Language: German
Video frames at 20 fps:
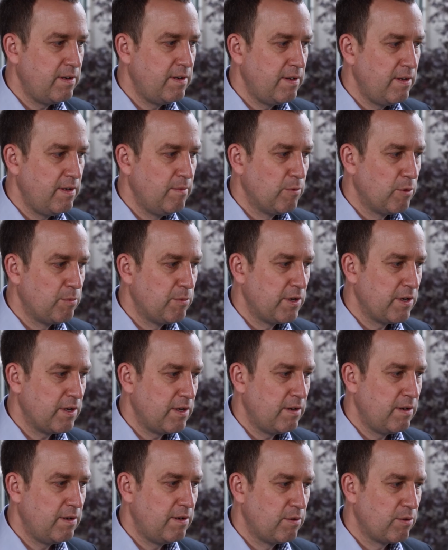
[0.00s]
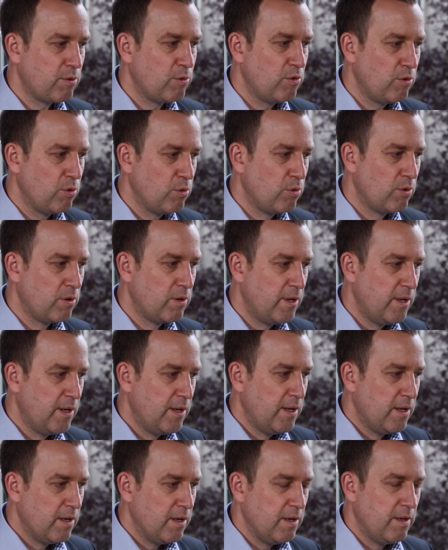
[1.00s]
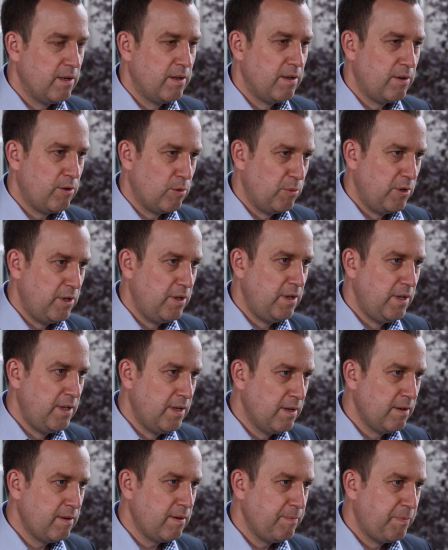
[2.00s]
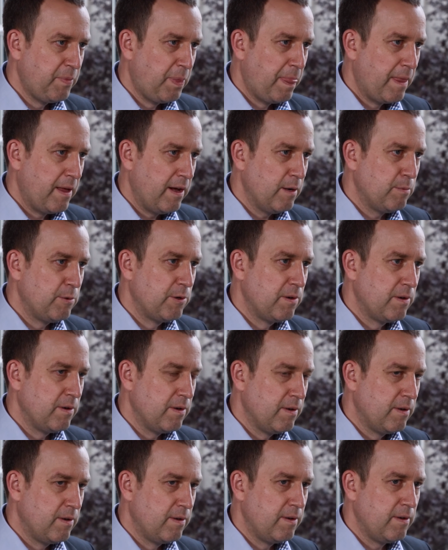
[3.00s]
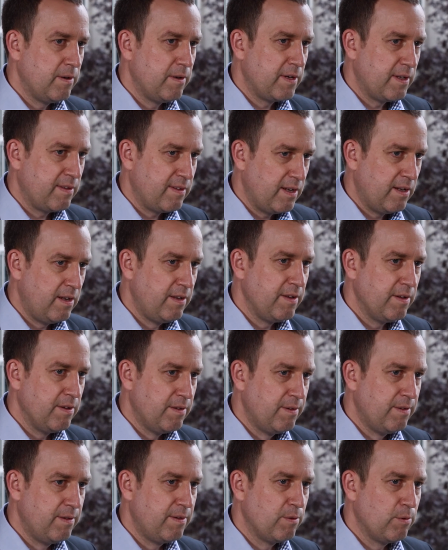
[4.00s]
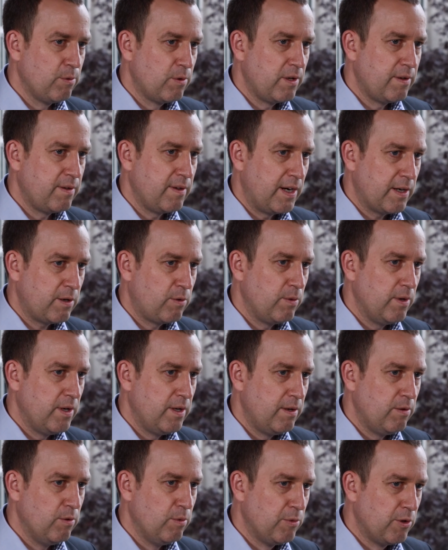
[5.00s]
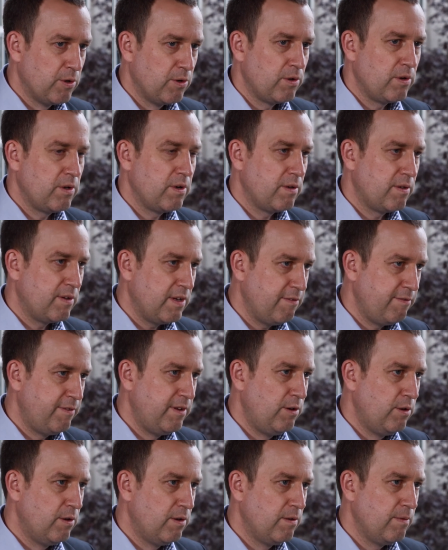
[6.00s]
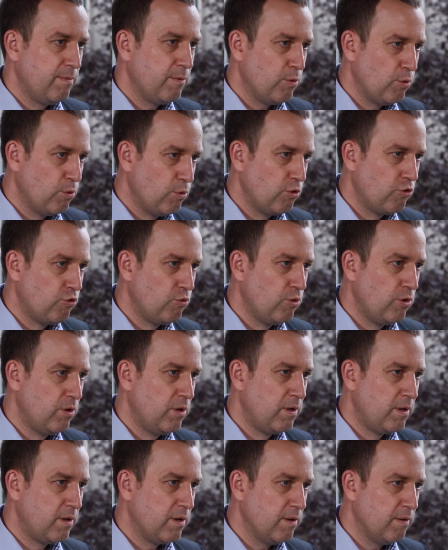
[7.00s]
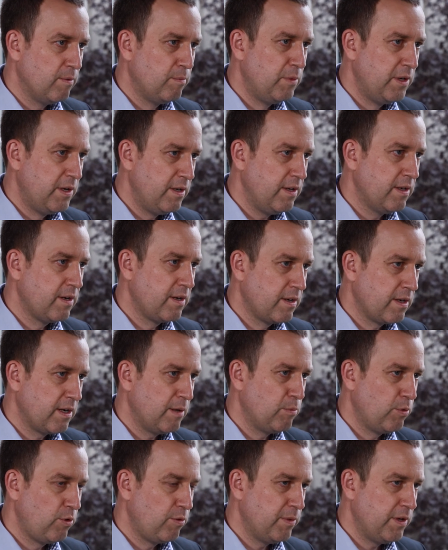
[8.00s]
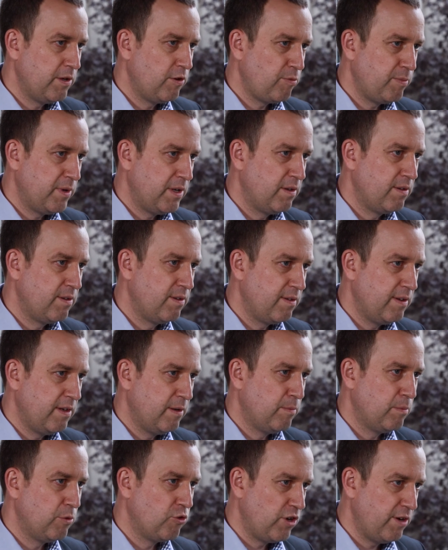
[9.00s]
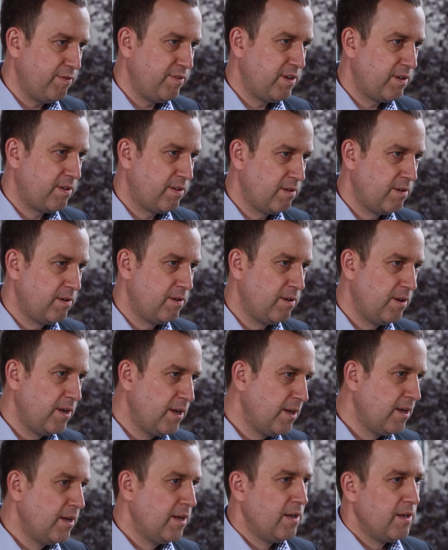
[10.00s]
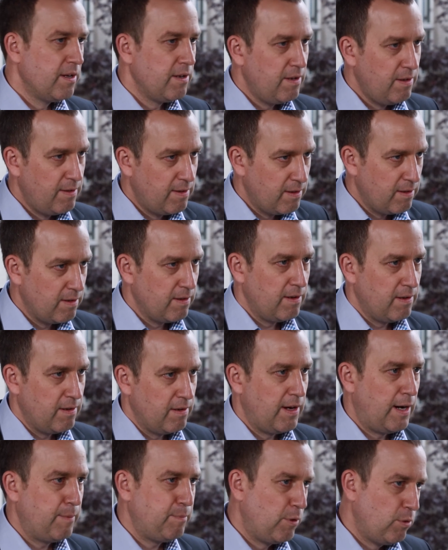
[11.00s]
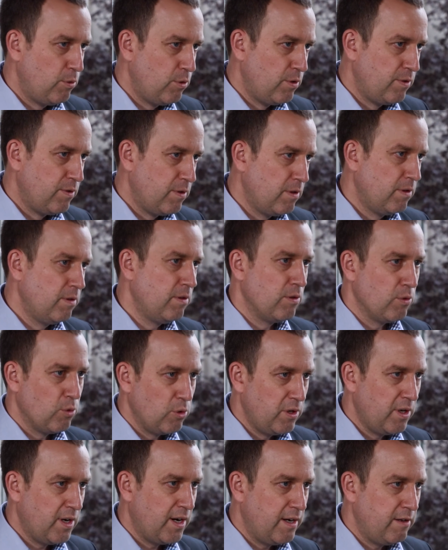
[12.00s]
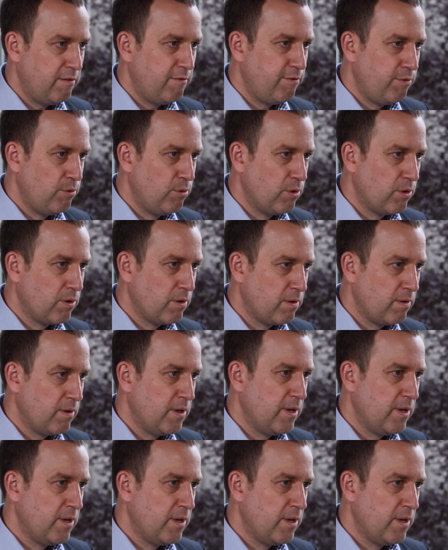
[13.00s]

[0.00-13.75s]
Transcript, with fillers: die momentan die Diskussion äh, dominiert. Aber äh, tatsächlich ist es so, dass aktuell immer noch sehr viele Hochschulen äh, mit ihren Campus-Management-Systemen beschäftigt sind, diese äh, ablösen, neue einführen.